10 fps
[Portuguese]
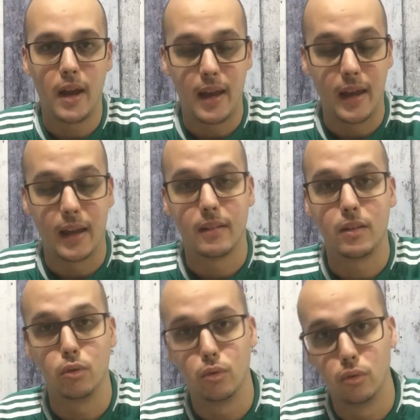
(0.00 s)
é, é,
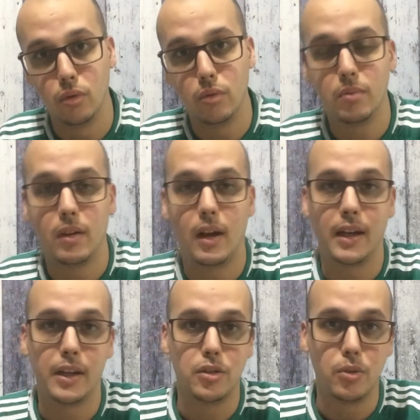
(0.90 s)
que o Dudu
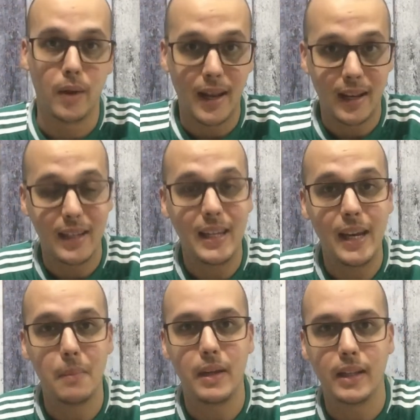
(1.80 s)
agrediu ela e
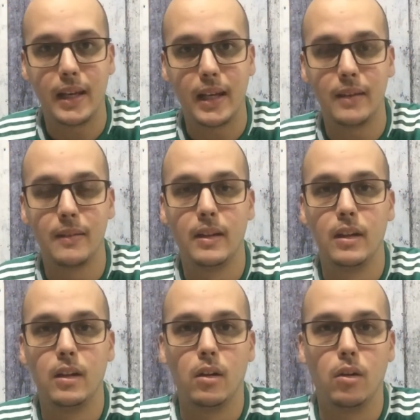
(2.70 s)
a mãe dela,
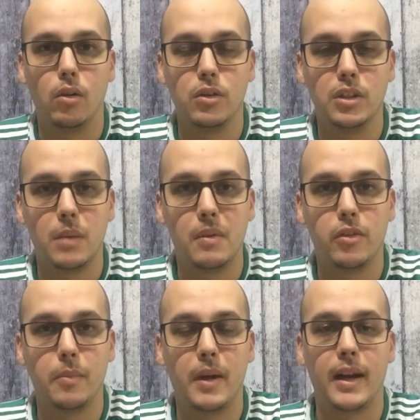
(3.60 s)
onde também
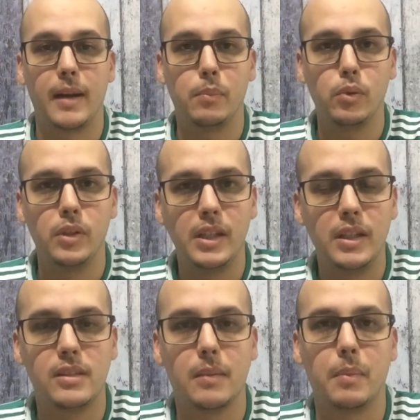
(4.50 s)
foi parar na
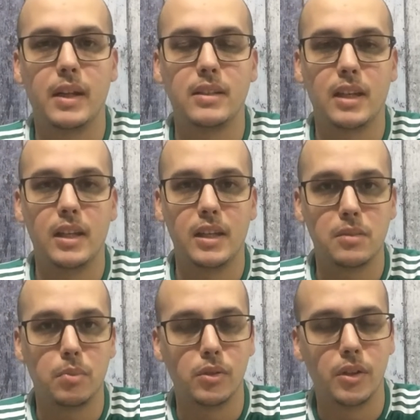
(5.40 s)
polícia. Parece que ele
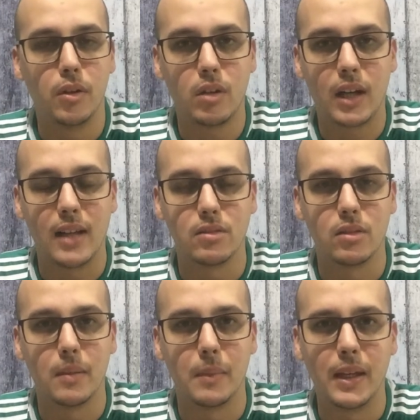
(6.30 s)
respondeu ao caso
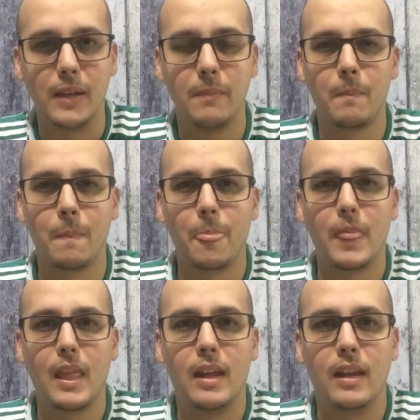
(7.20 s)
também.
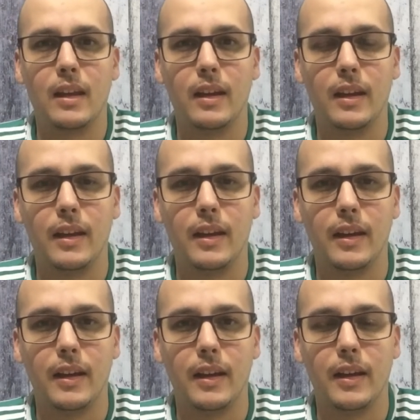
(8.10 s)

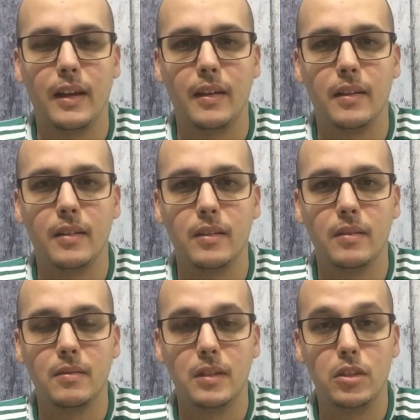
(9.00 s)
É,
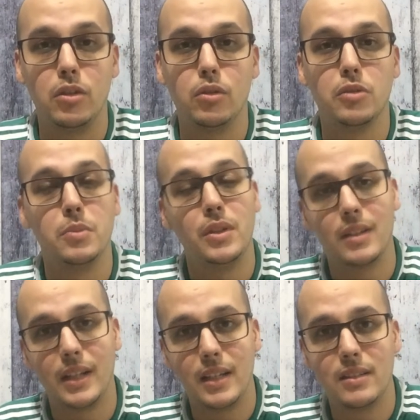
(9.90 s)
isso em
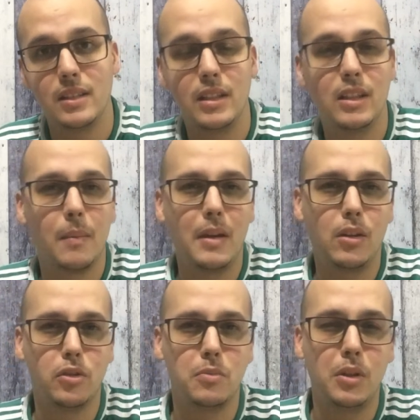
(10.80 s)
2013 e também em
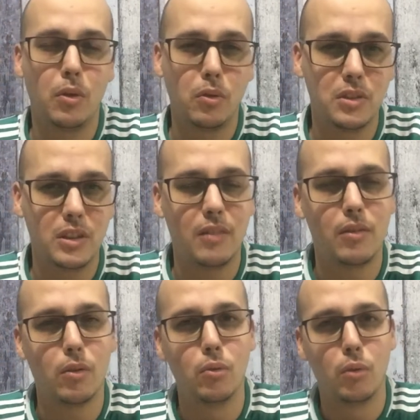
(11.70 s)
2011 teve
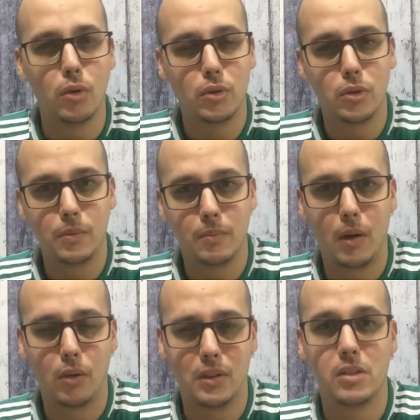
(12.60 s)
algum outro, uma
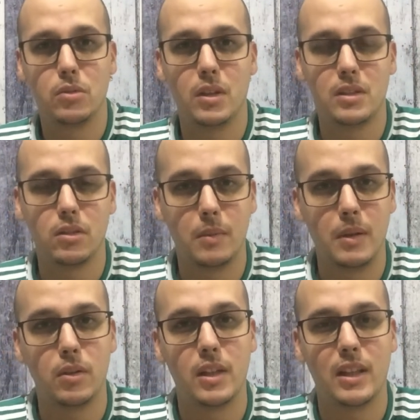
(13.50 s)
outra situação também
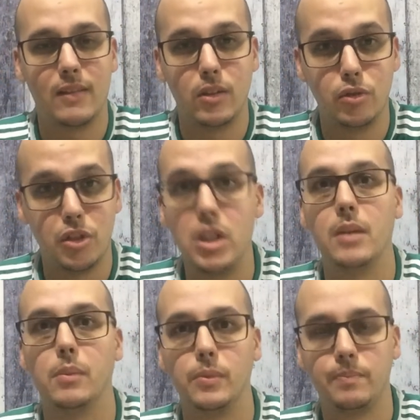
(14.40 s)
quando ele estava no
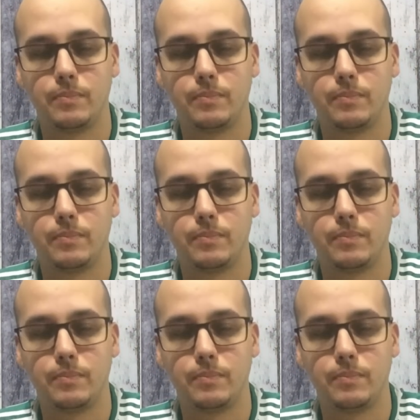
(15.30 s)
Dynamo.